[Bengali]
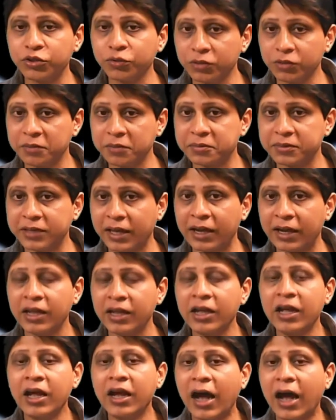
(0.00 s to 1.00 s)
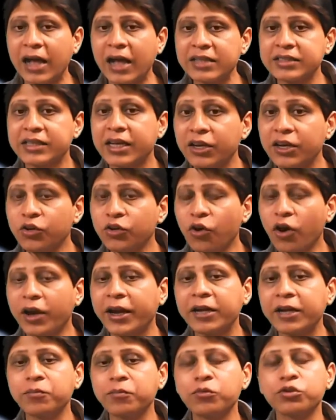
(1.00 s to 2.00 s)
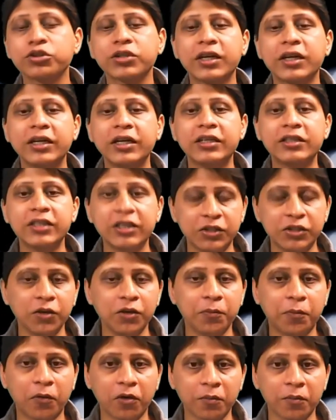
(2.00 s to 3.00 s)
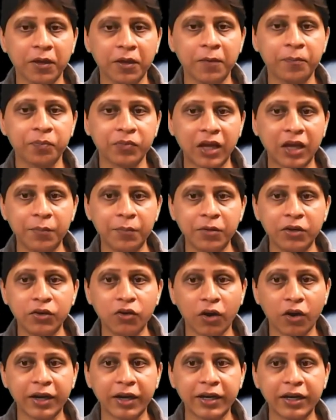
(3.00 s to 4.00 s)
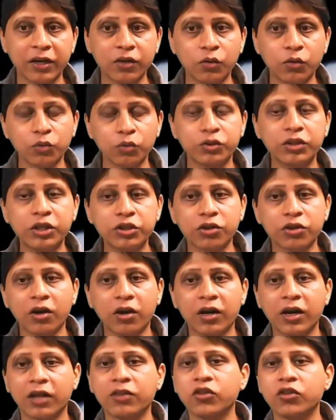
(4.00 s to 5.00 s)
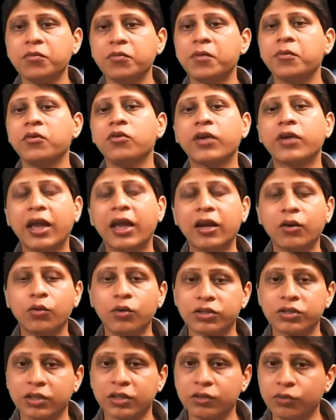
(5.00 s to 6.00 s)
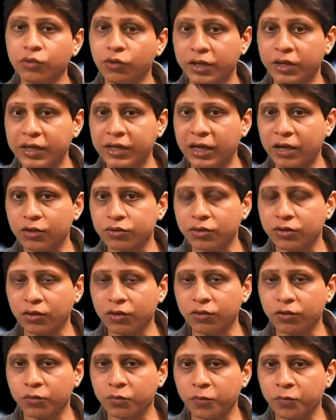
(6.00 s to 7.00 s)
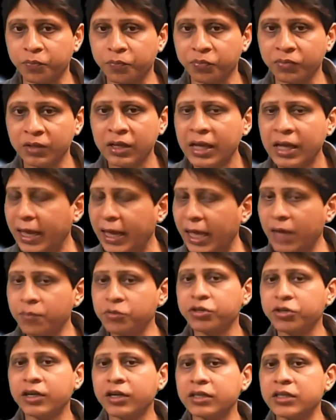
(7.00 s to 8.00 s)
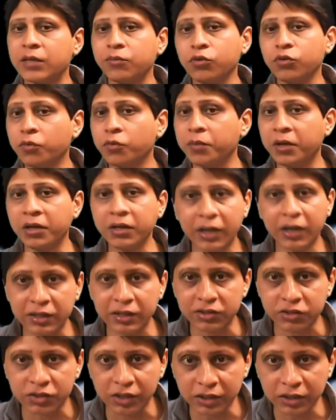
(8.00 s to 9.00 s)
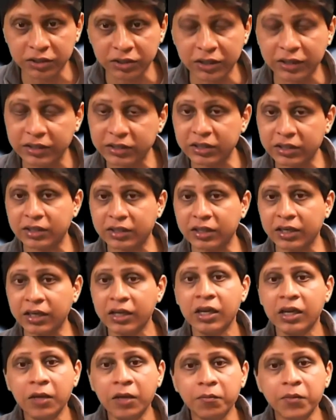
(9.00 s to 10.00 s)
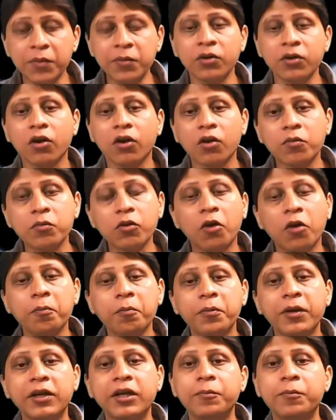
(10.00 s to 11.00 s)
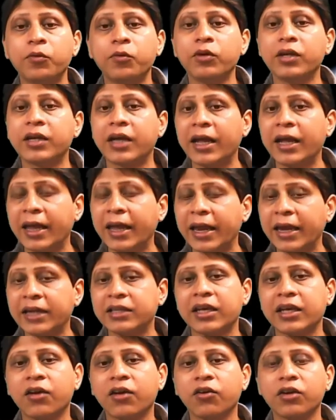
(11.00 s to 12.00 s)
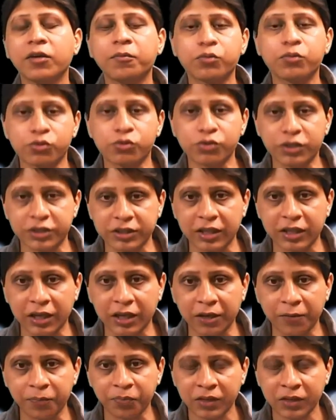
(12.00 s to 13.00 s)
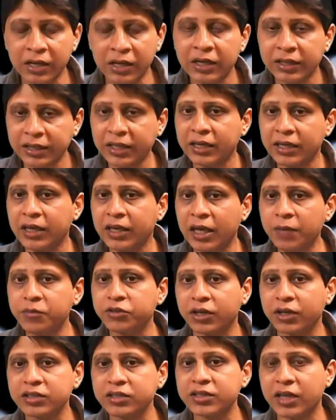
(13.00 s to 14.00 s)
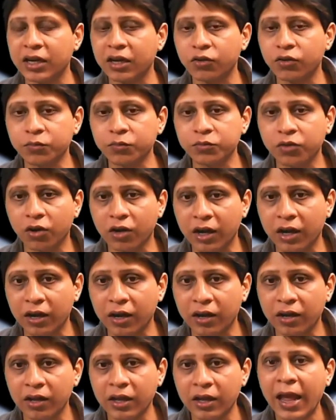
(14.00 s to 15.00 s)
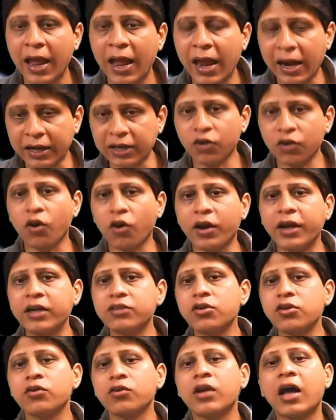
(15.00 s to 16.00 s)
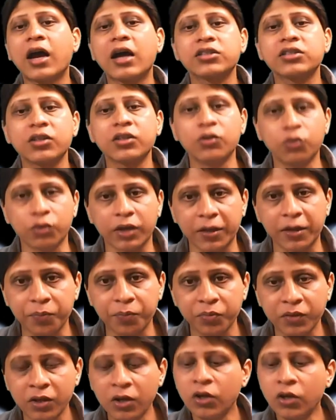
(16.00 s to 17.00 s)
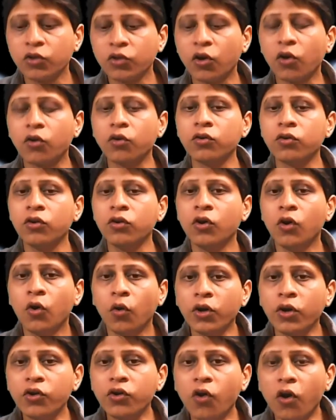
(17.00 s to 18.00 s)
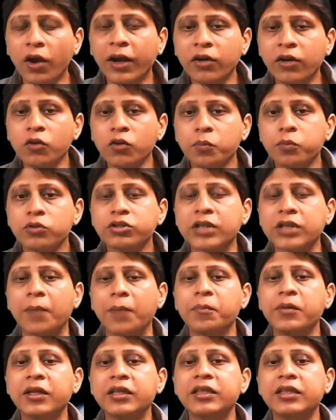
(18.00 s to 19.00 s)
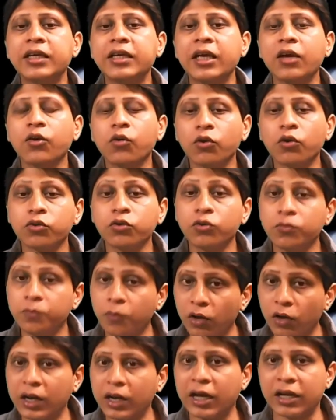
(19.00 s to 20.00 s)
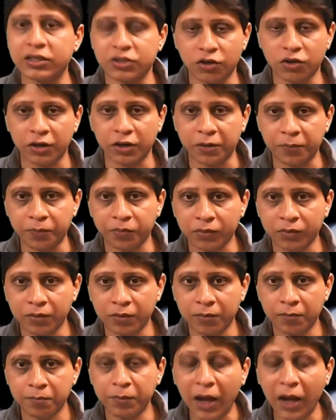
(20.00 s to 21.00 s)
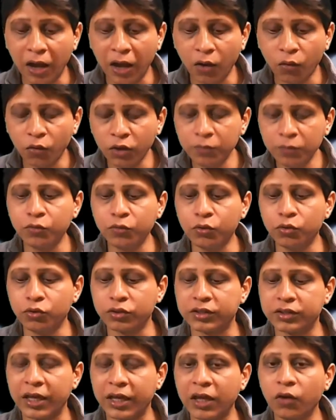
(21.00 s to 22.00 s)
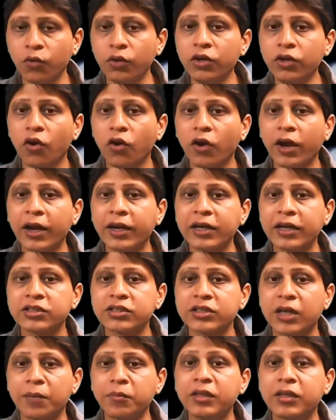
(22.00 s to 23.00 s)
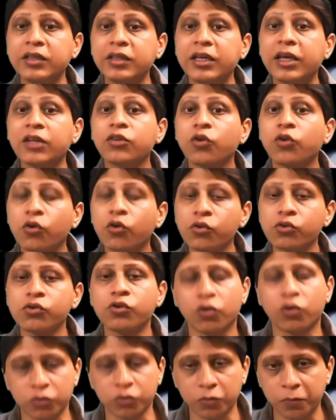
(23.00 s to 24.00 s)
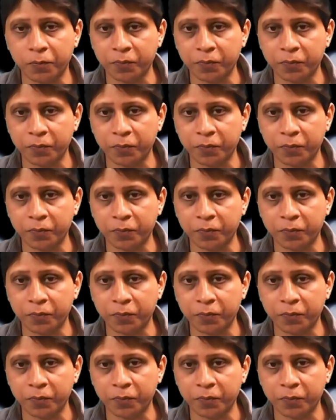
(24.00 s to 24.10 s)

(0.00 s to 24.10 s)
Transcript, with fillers: শুভদীপ স্যার আজকে রকেট মোশনের দ্বিতীয় পর্বে আমি রকেটের গতি সংক্রান্ত বিভিন্ন ক্যালকুলেশনগুলোকে নিয়ে আলোচনা করব এই বিষয়টা যেমন খুব ইন্টারেস্টিং সাথে সাথে বিভিন্ন রকম কম্পিটিটিভ পরীক্ষায় এর থেকে অনেক প্রশ্ন এসে থাকে তাই এই বিষয়টা জানা খুব দরকার একটা রকেট যখন আকাশে ওড়ে তখন ওই রকেটের ওপর সামনের দিকে কত বল কাজ করে বা ওই মুহূর্তে ওই রকেটের সামনের দিকে ত্বরণ কত